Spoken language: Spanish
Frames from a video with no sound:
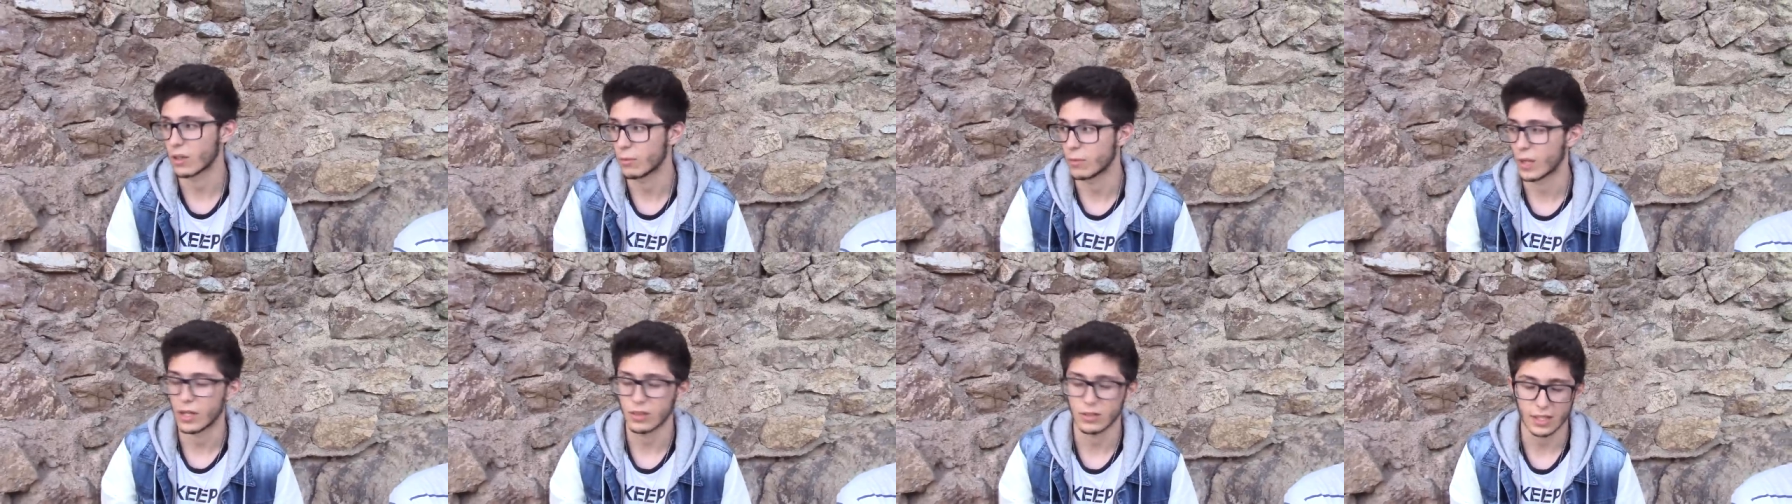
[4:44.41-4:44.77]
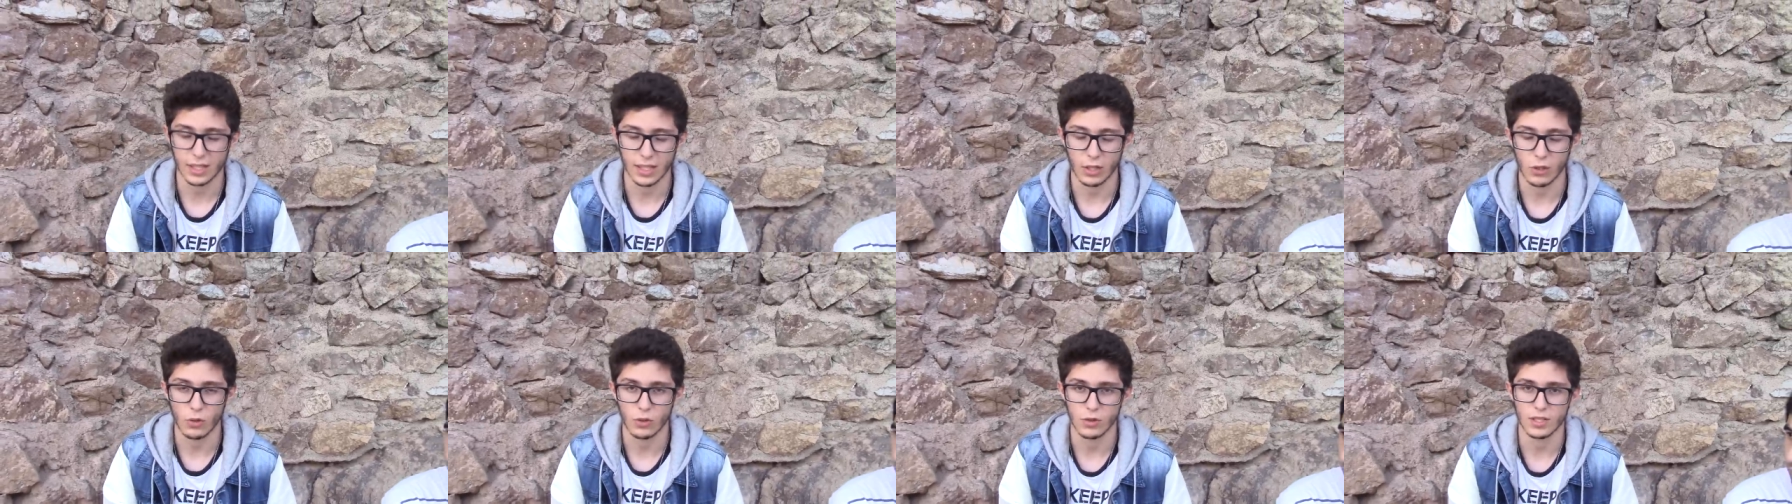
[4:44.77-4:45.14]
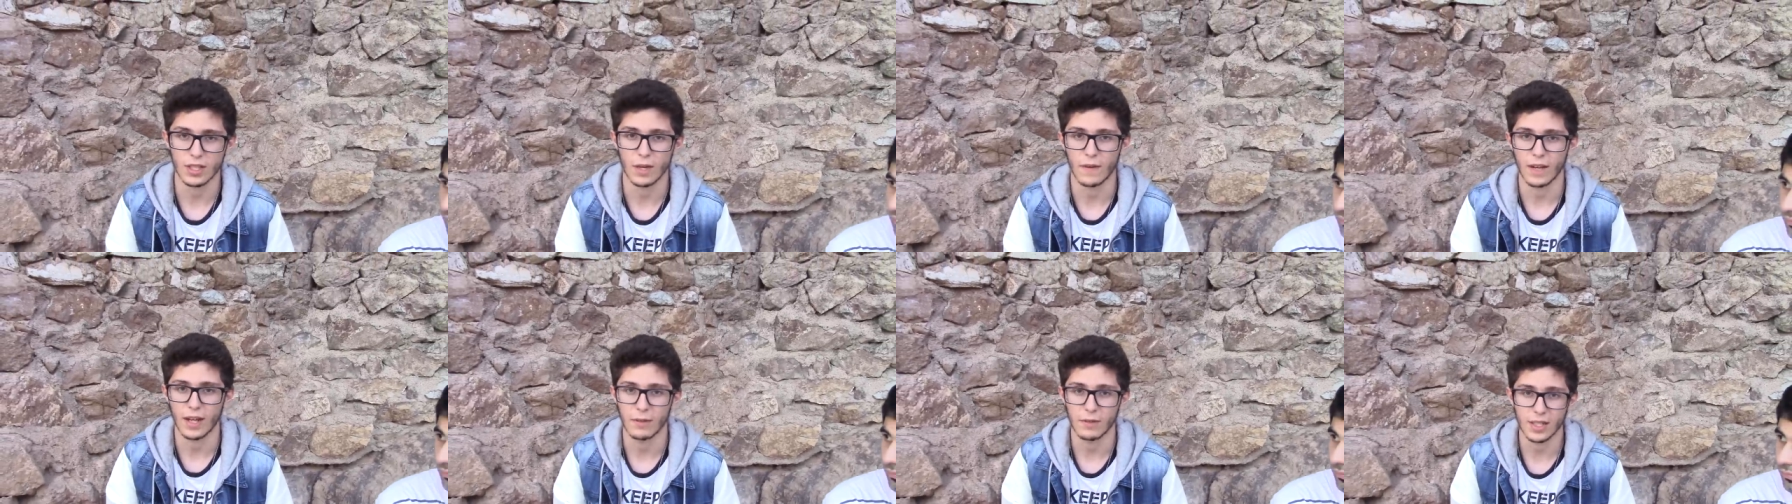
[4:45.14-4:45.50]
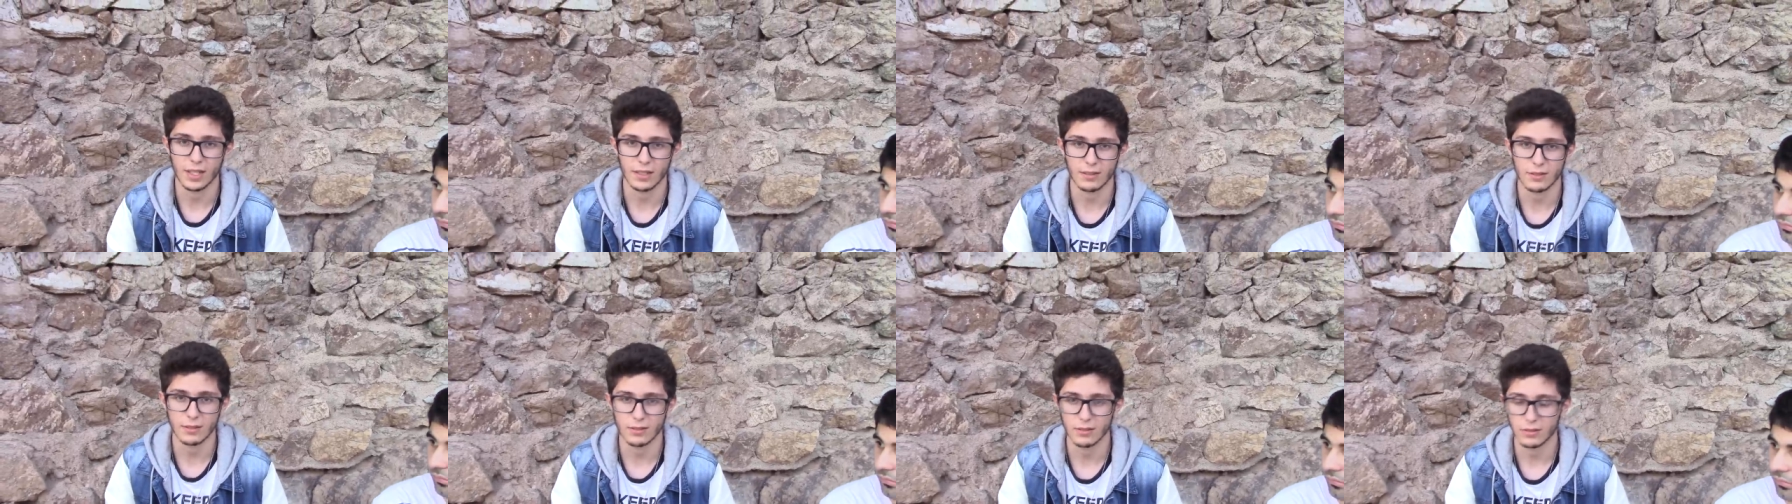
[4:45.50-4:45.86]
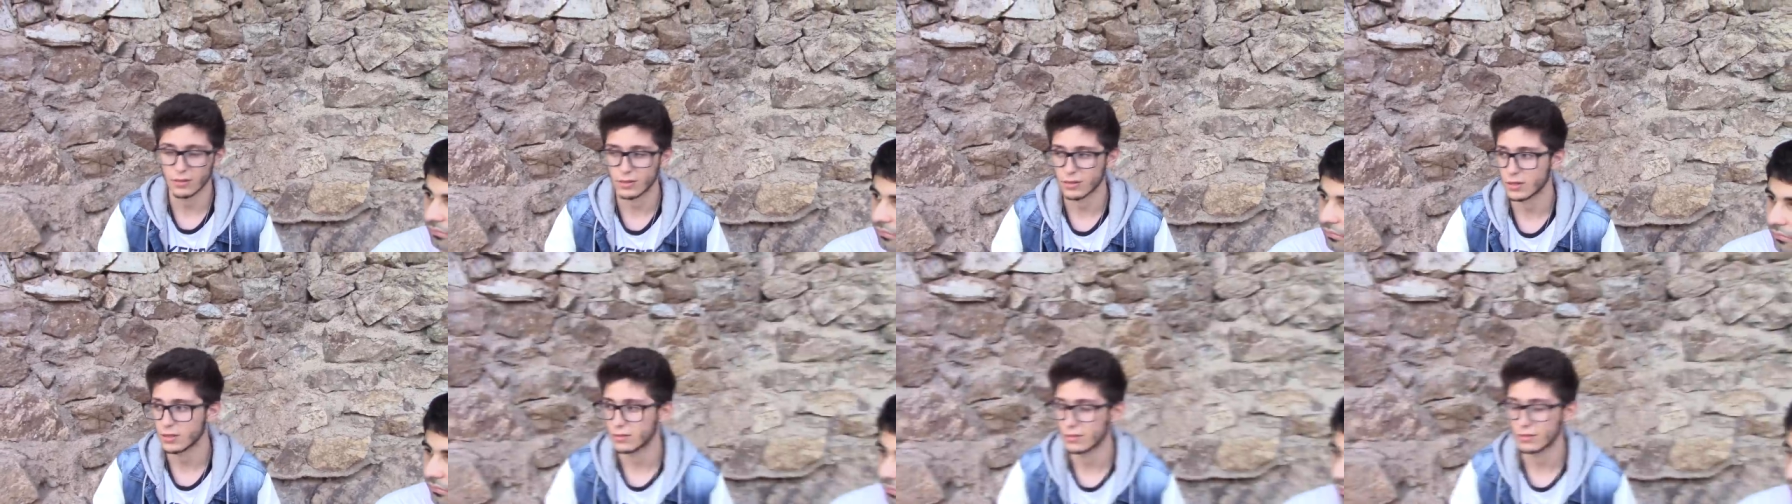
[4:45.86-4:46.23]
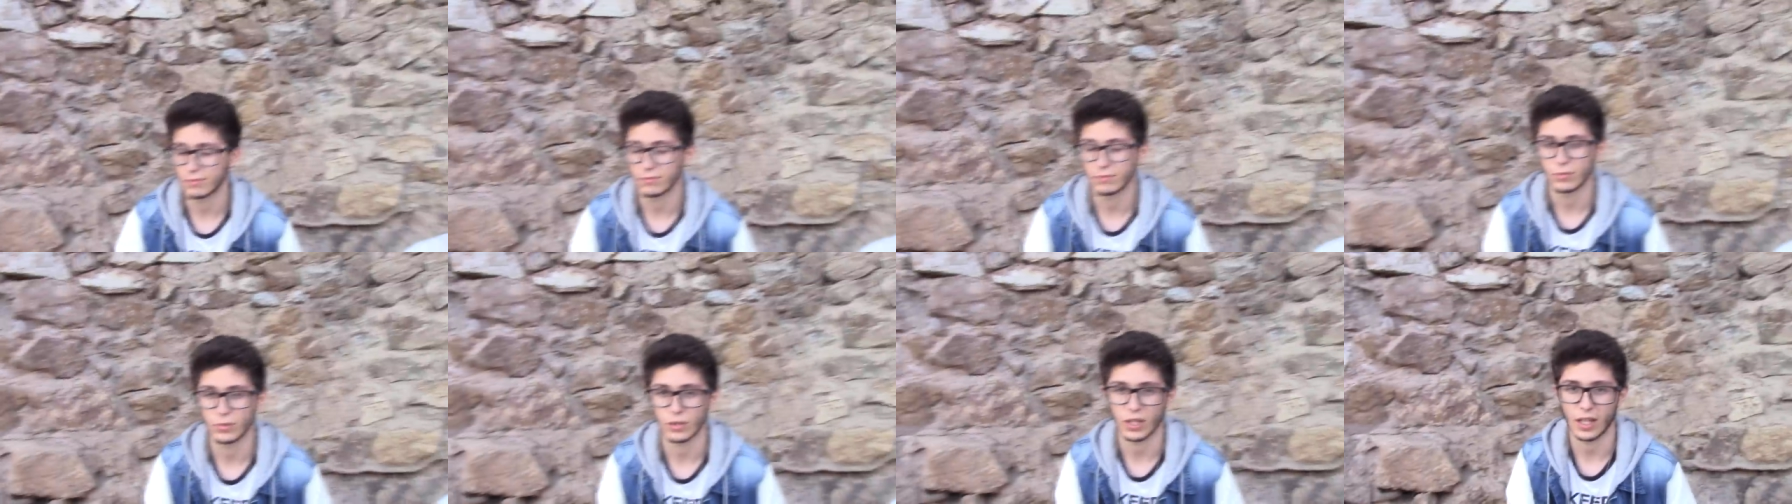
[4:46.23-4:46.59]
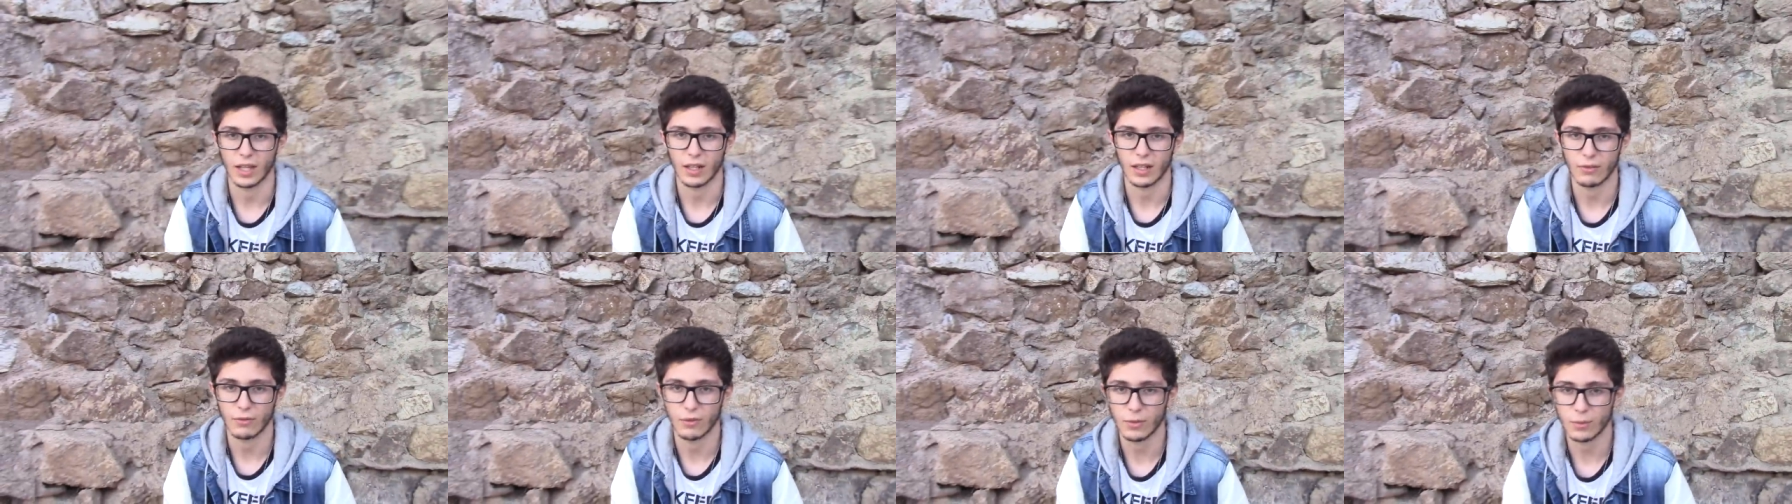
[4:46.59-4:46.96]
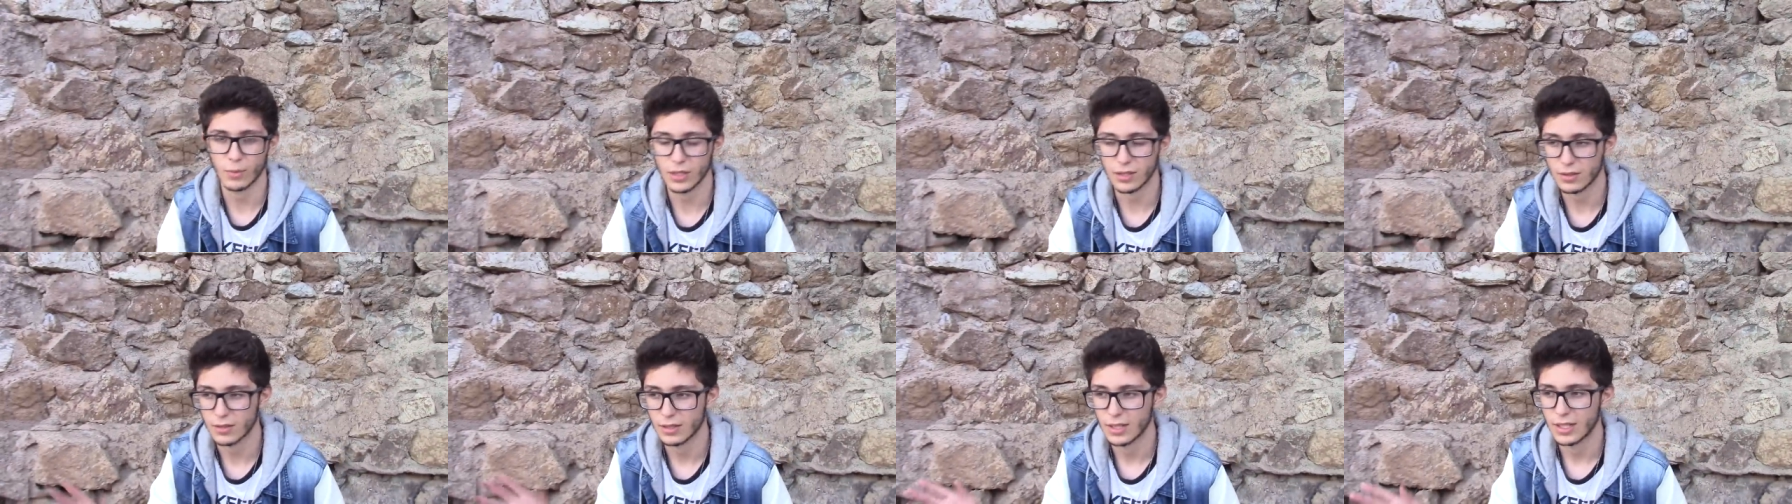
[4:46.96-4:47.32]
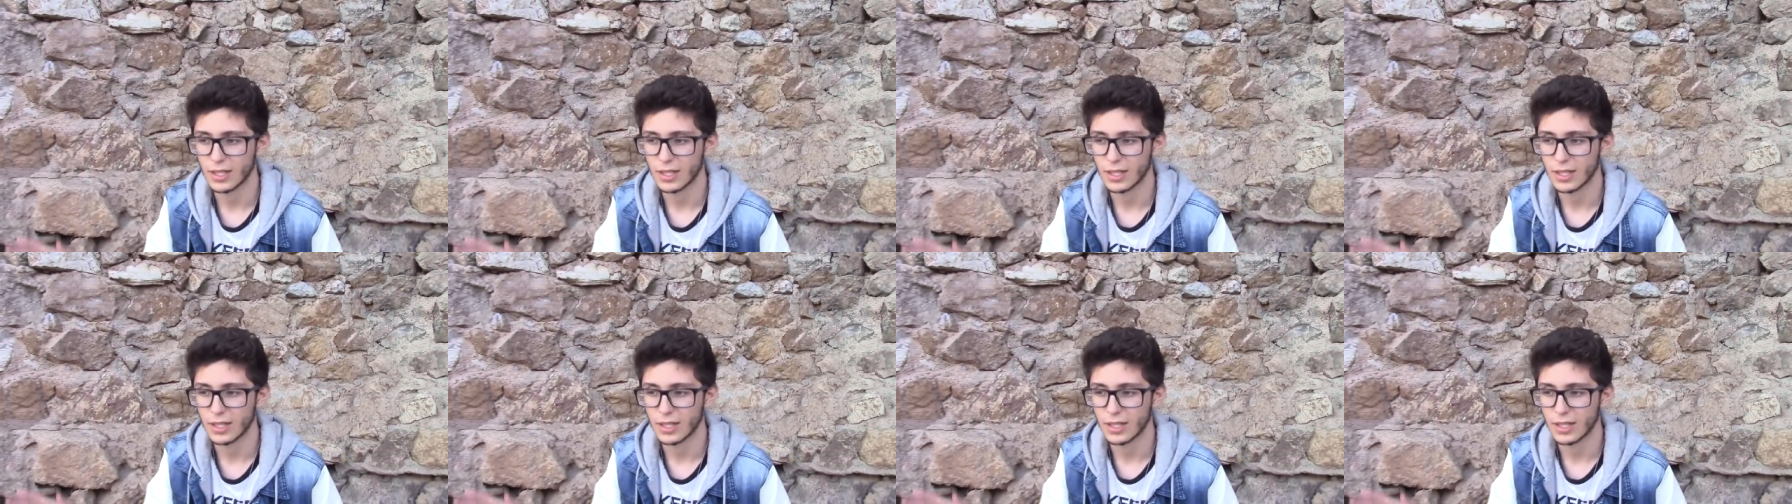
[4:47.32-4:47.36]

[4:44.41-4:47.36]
lo malo es que no estaban abiertos, porque hay reformas,